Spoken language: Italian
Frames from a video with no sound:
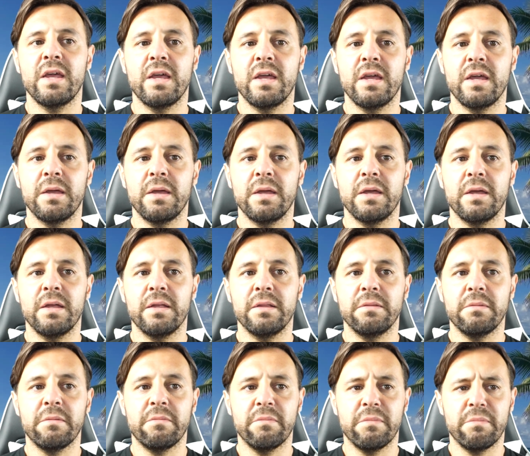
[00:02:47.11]

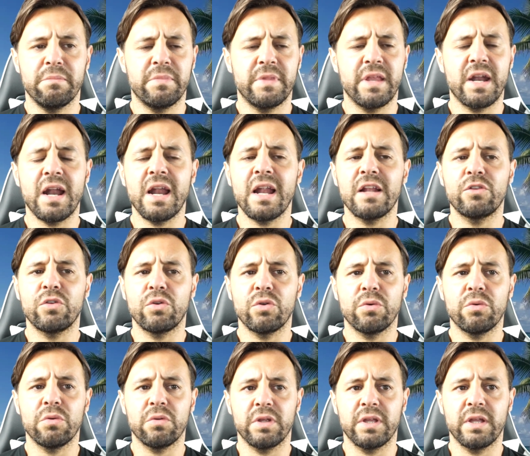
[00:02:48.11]
Eh, tra
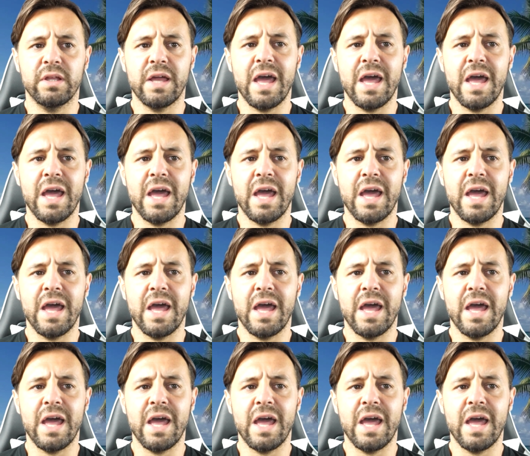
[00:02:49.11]
l'altro